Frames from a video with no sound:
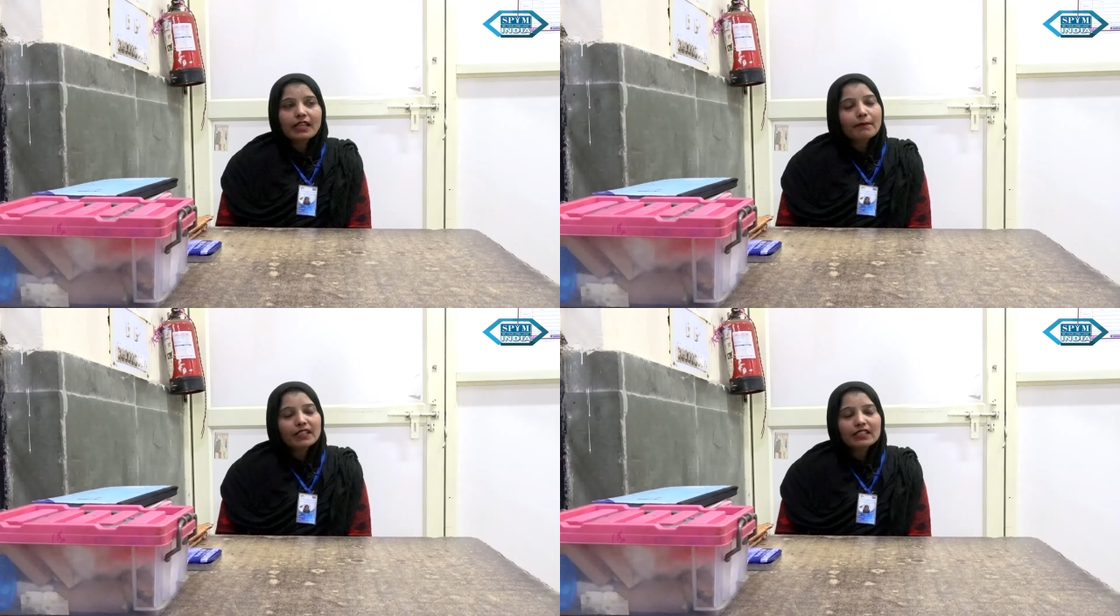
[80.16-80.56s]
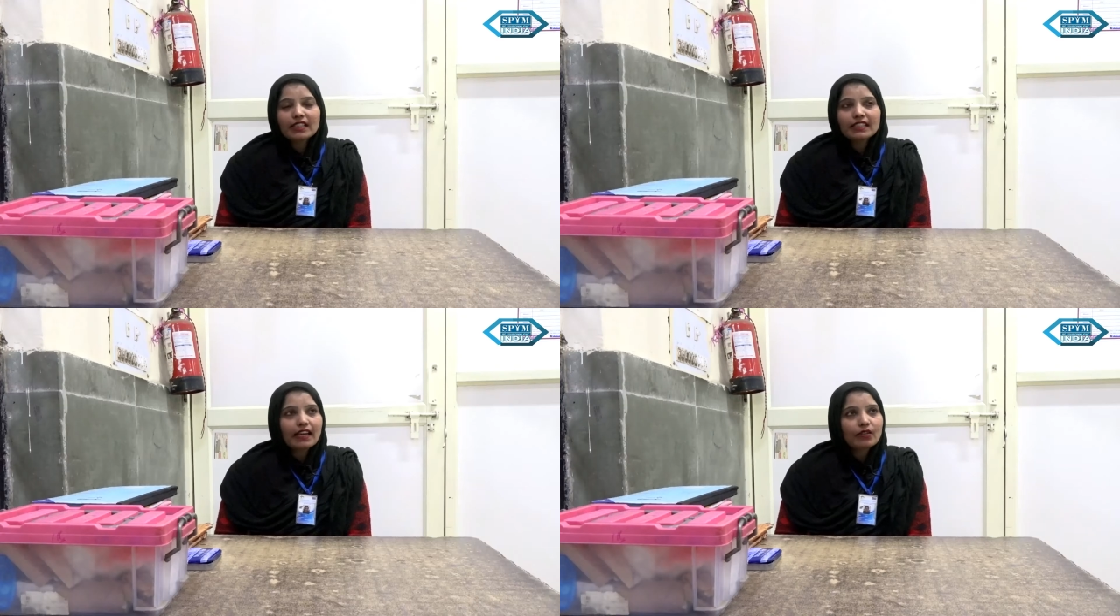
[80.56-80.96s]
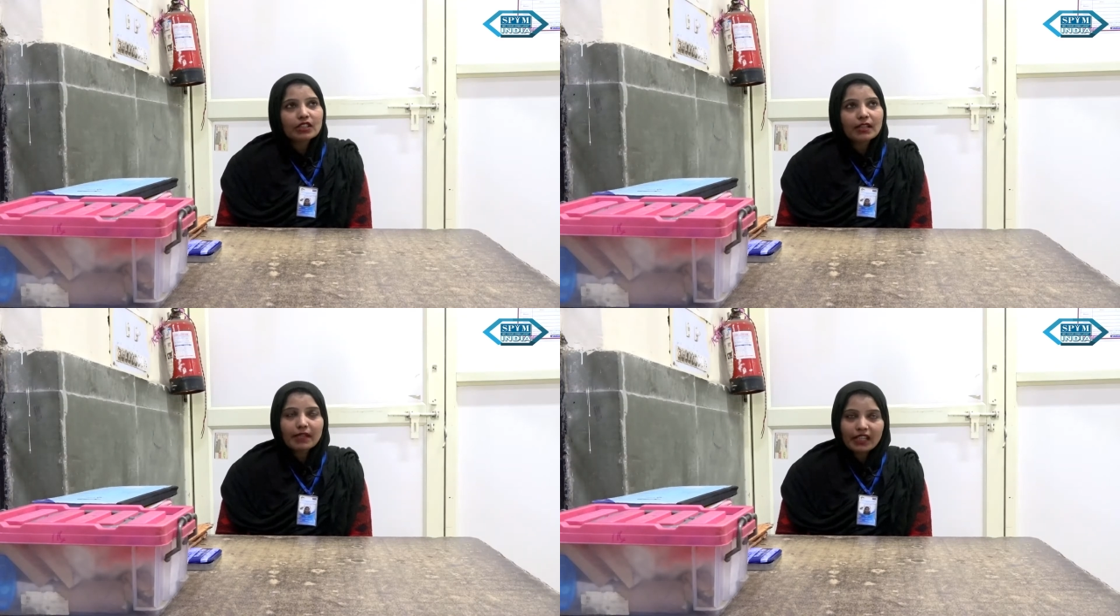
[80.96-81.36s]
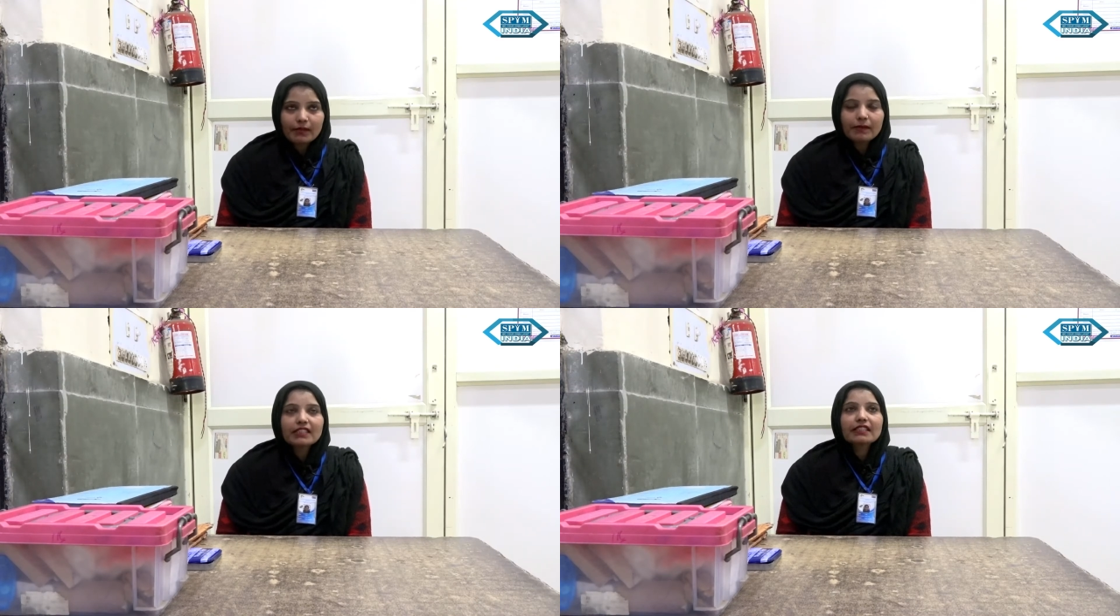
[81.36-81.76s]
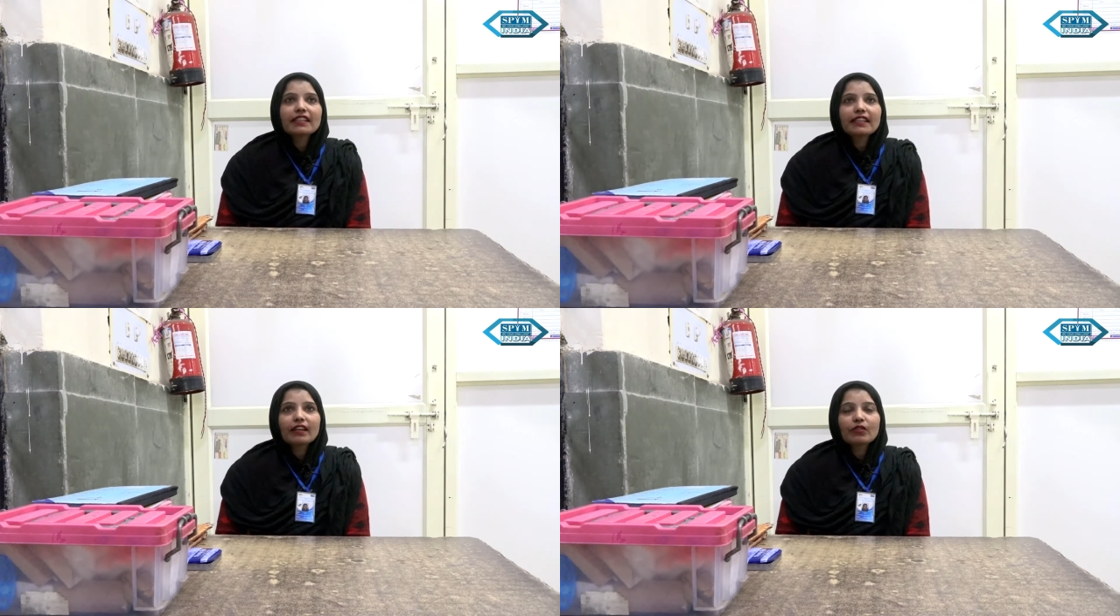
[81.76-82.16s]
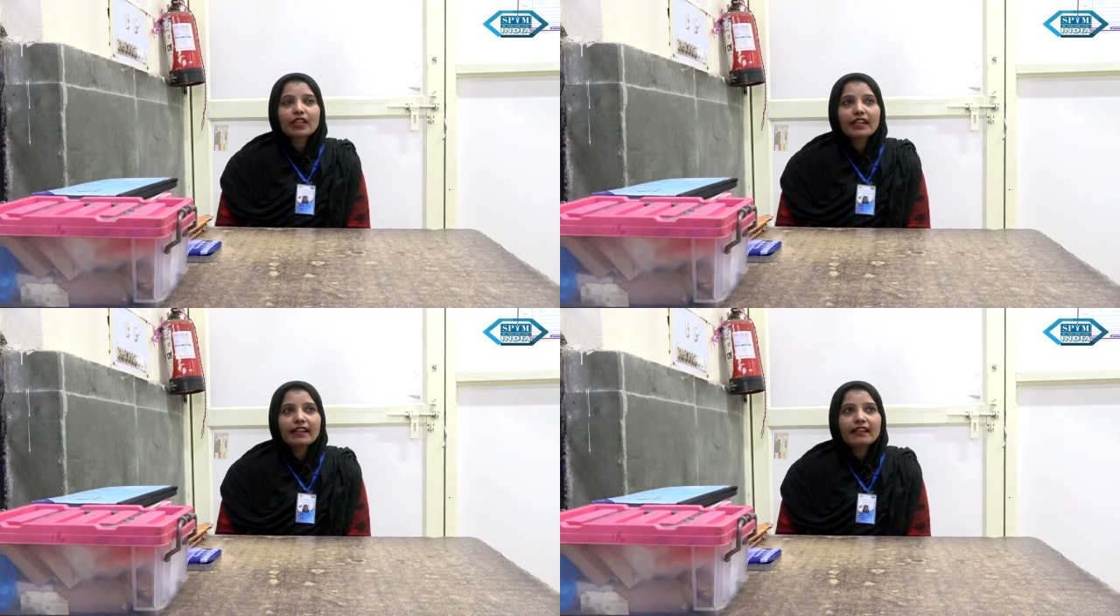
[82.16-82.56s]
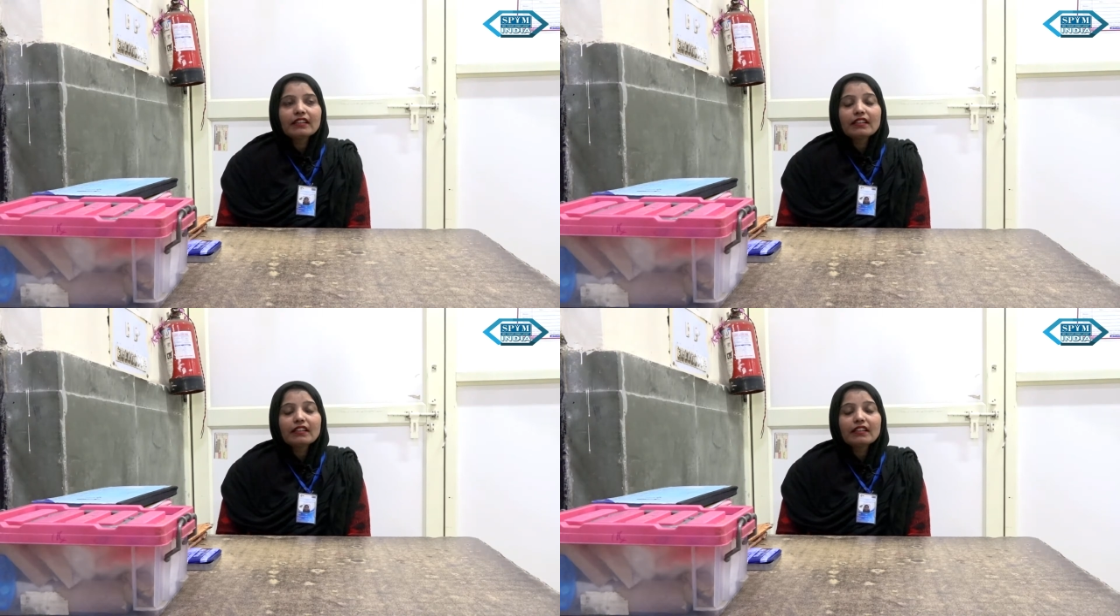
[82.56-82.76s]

सब बच्चे तैयार होते हैं मेरे भी बच्चे तैयार होते हैं